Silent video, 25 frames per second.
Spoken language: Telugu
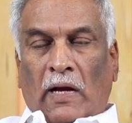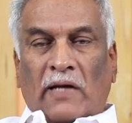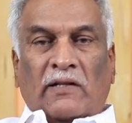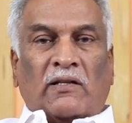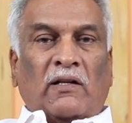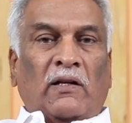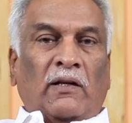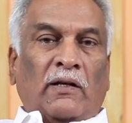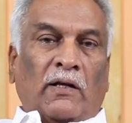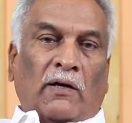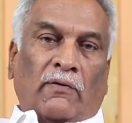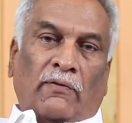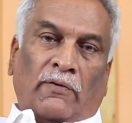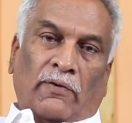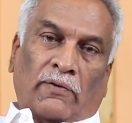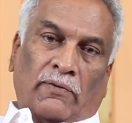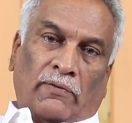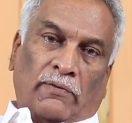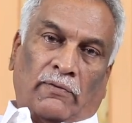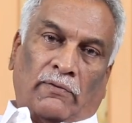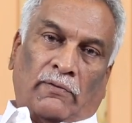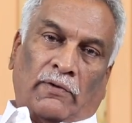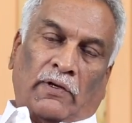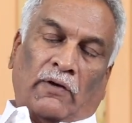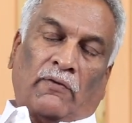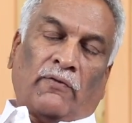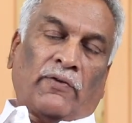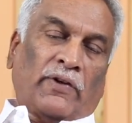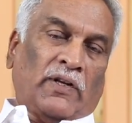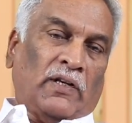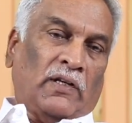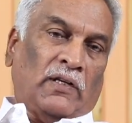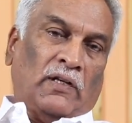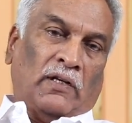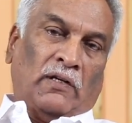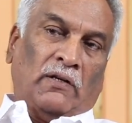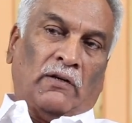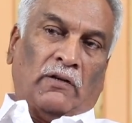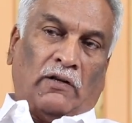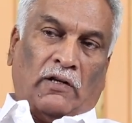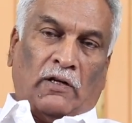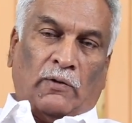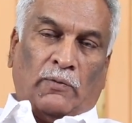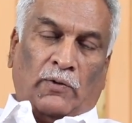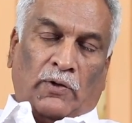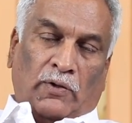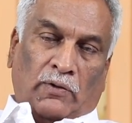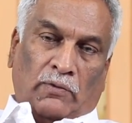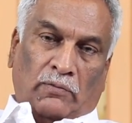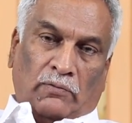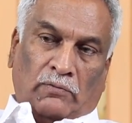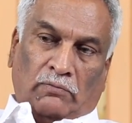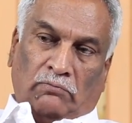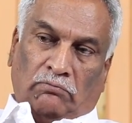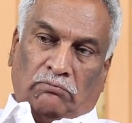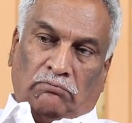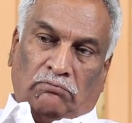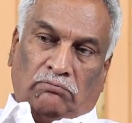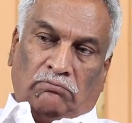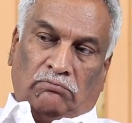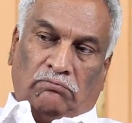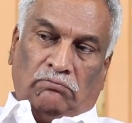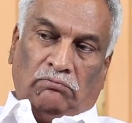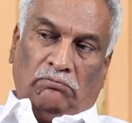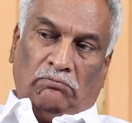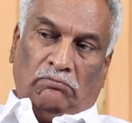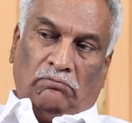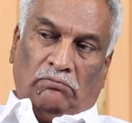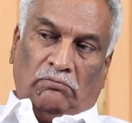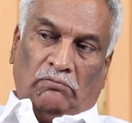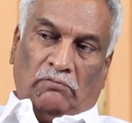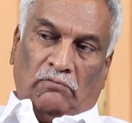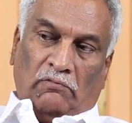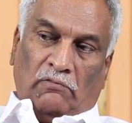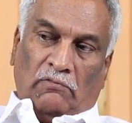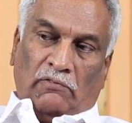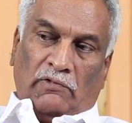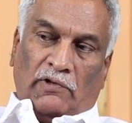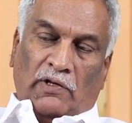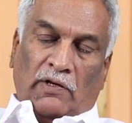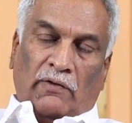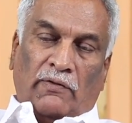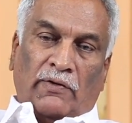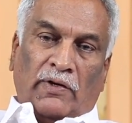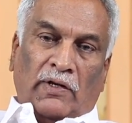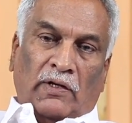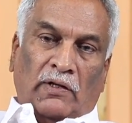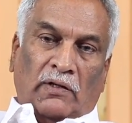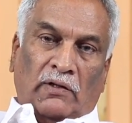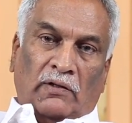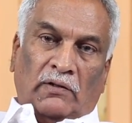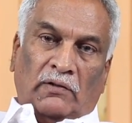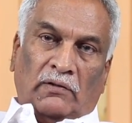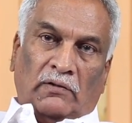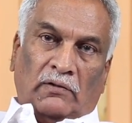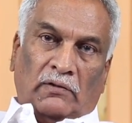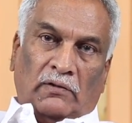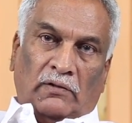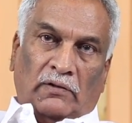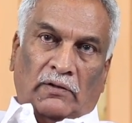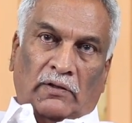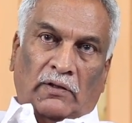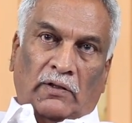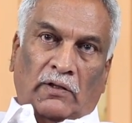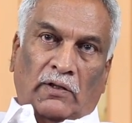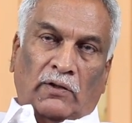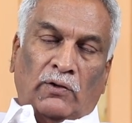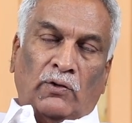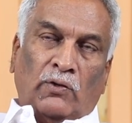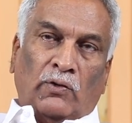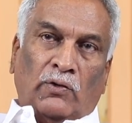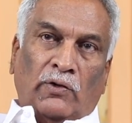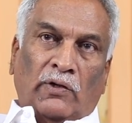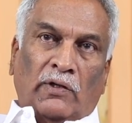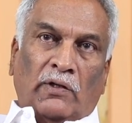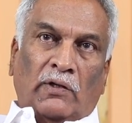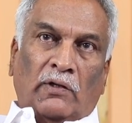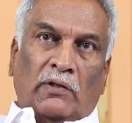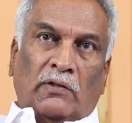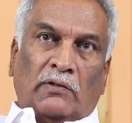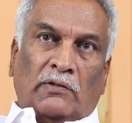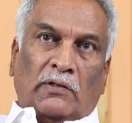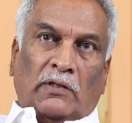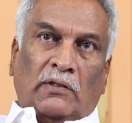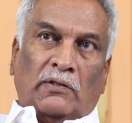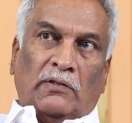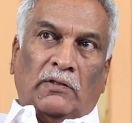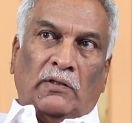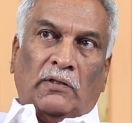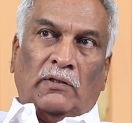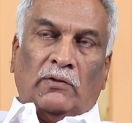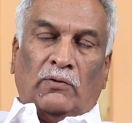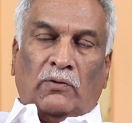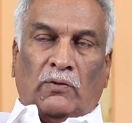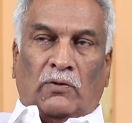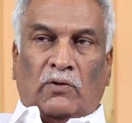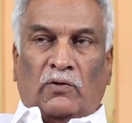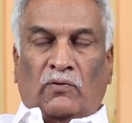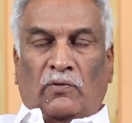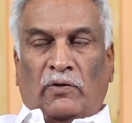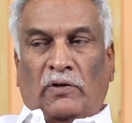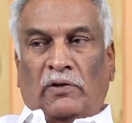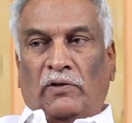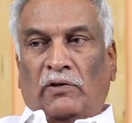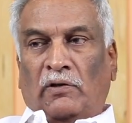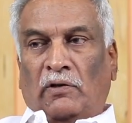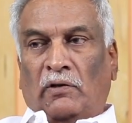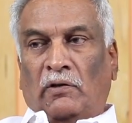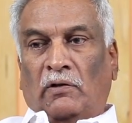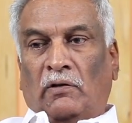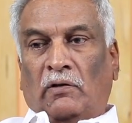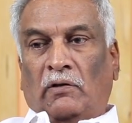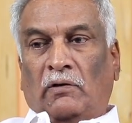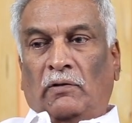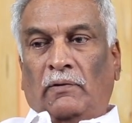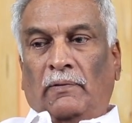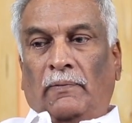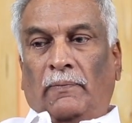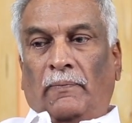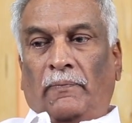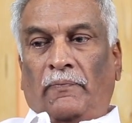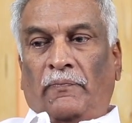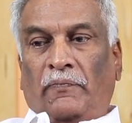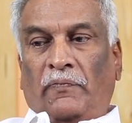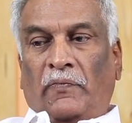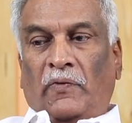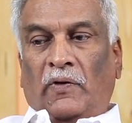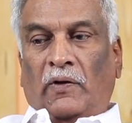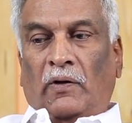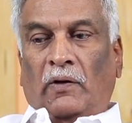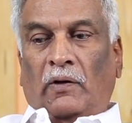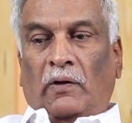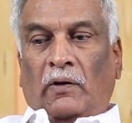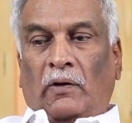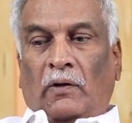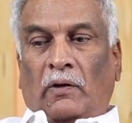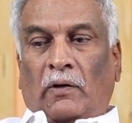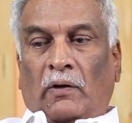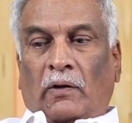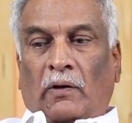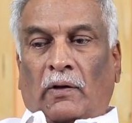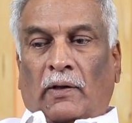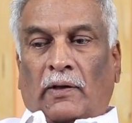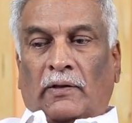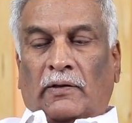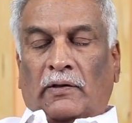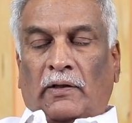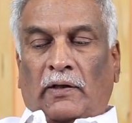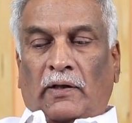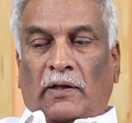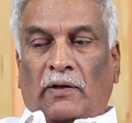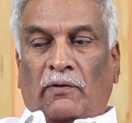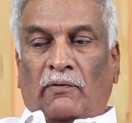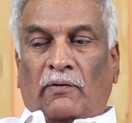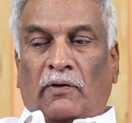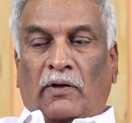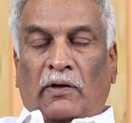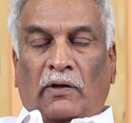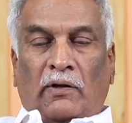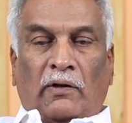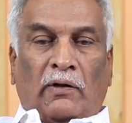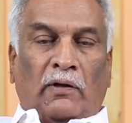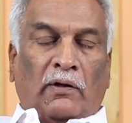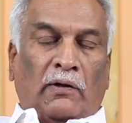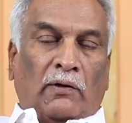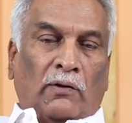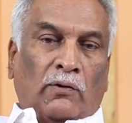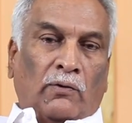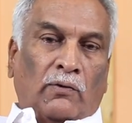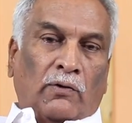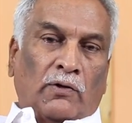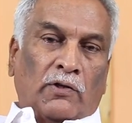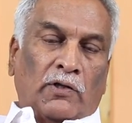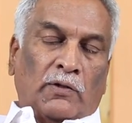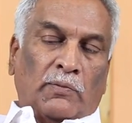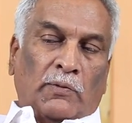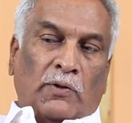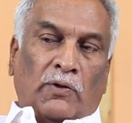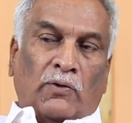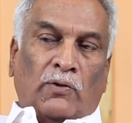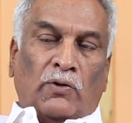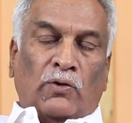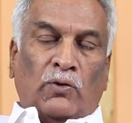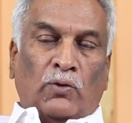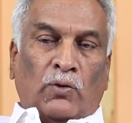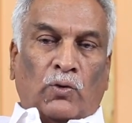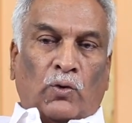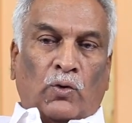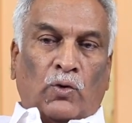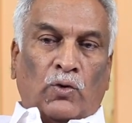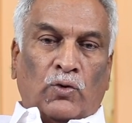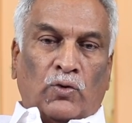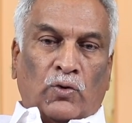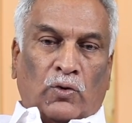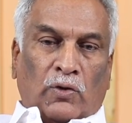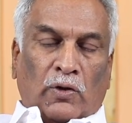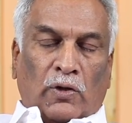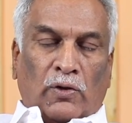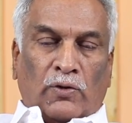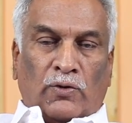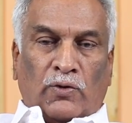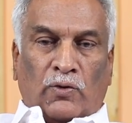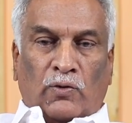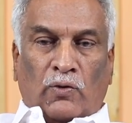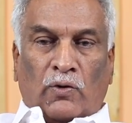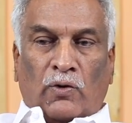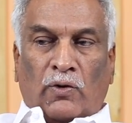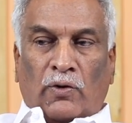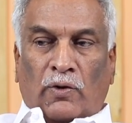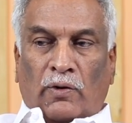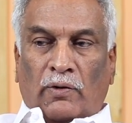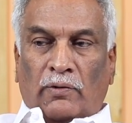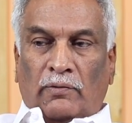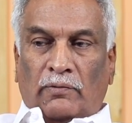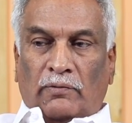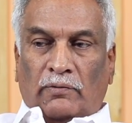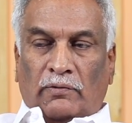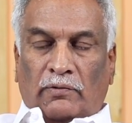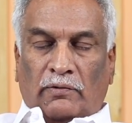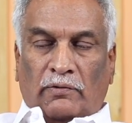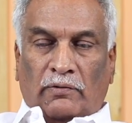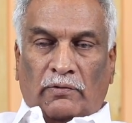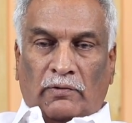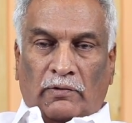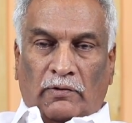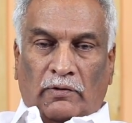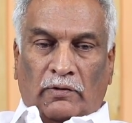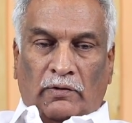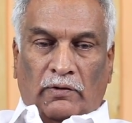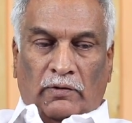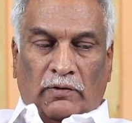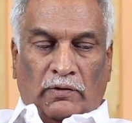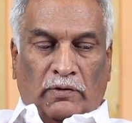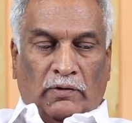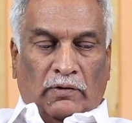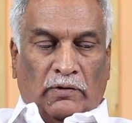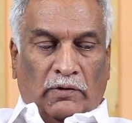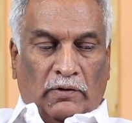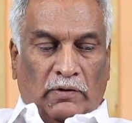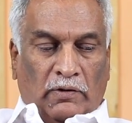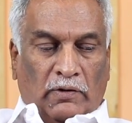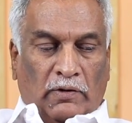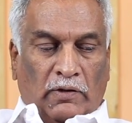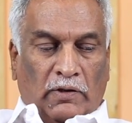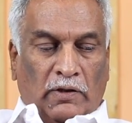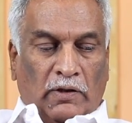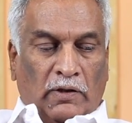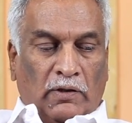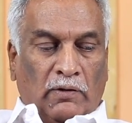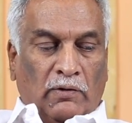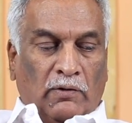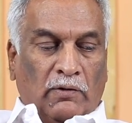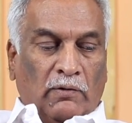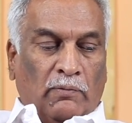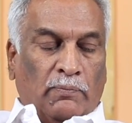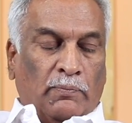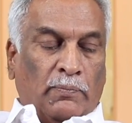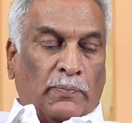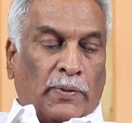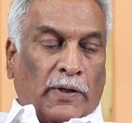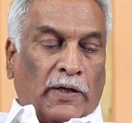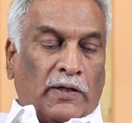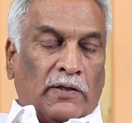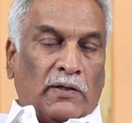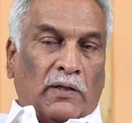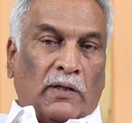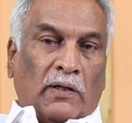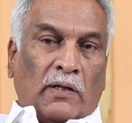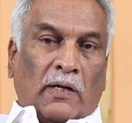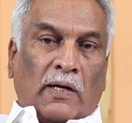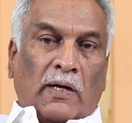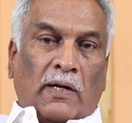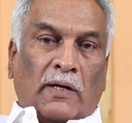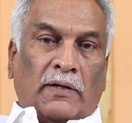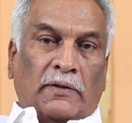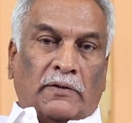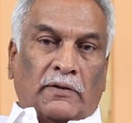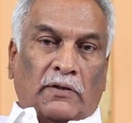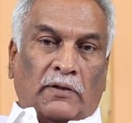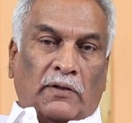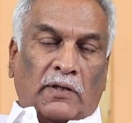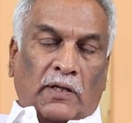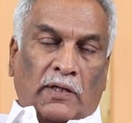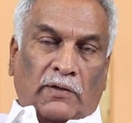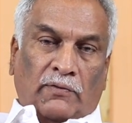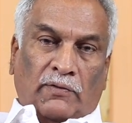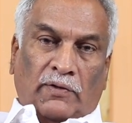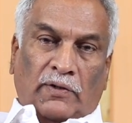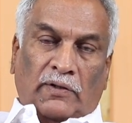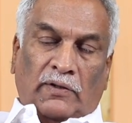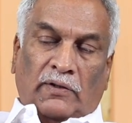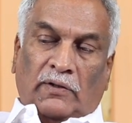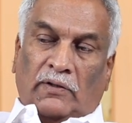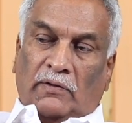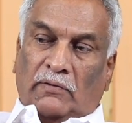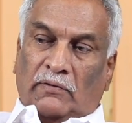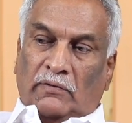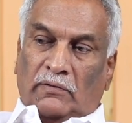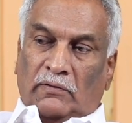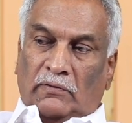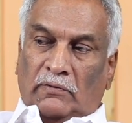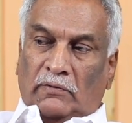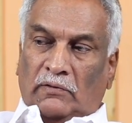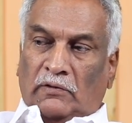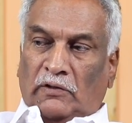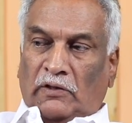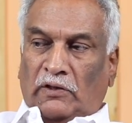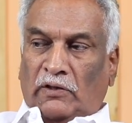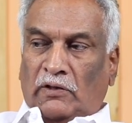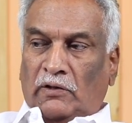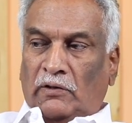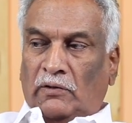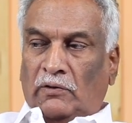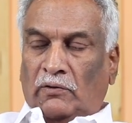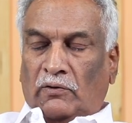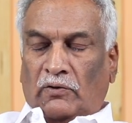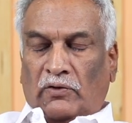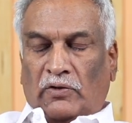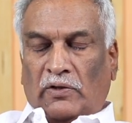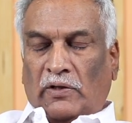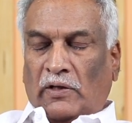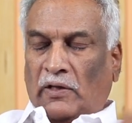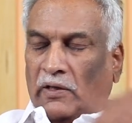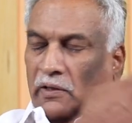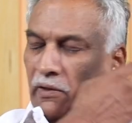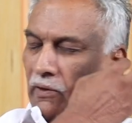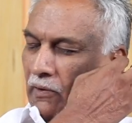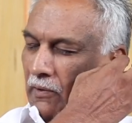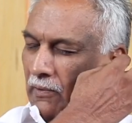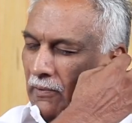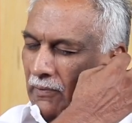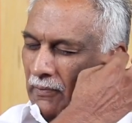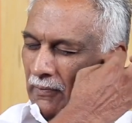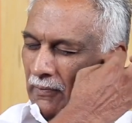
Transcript: అసలు ఎవరు ఎవరి ఎన్టీ రామారావు ఎవరి ఈయన ఎందుకు ఈయనకి సర్జయంతి ఉత్సవాలు చేయాలి అసలు ఏమిటి ఈయన గురించి మనం ఎందుకు రోజు తలుచుకుంటున్నాం ఎందుకు ప్రజలకు ఆరాధ్య దైవం అయ్యారు అనేది ఒకసారి